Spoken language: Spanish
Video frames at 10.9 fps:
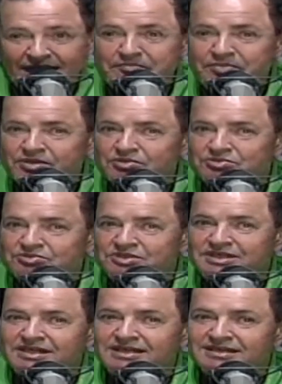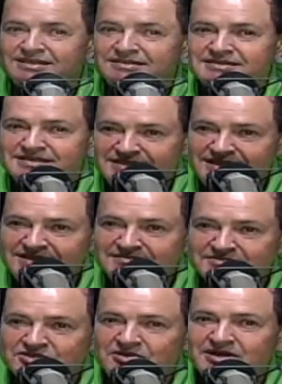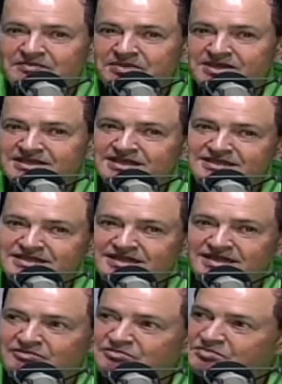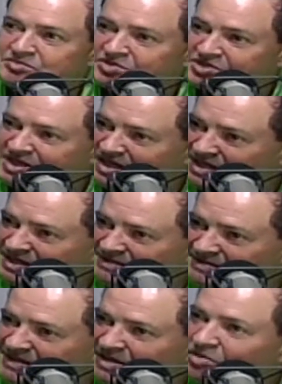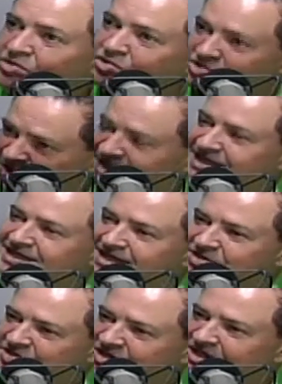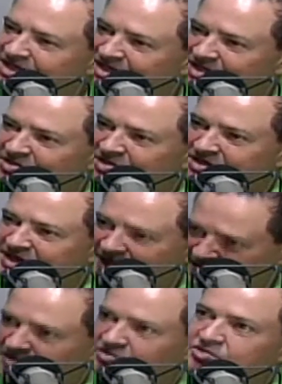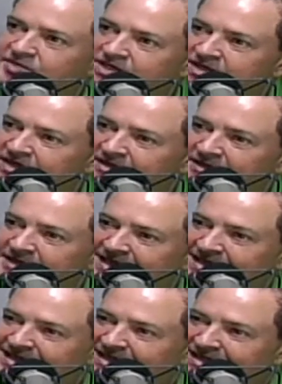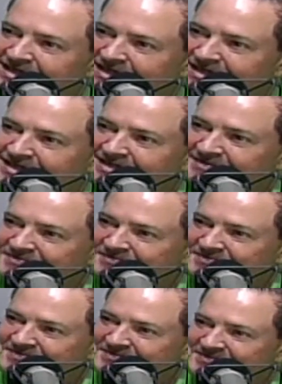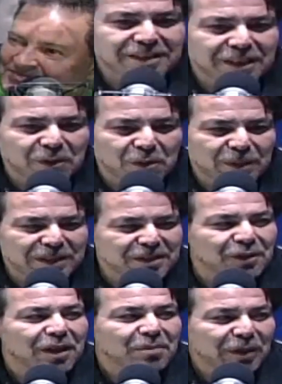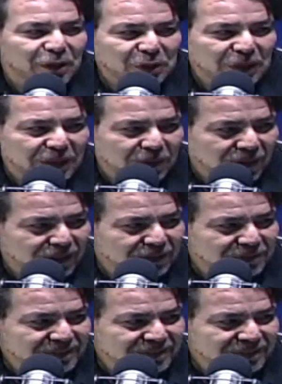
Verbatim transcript: hay pilotos que sí son capaces de hacer que un Mustang, incluso el de generaciones anteriores, haga curvas. Exactamente. El Mustang hace curvas con el piloto adecuado.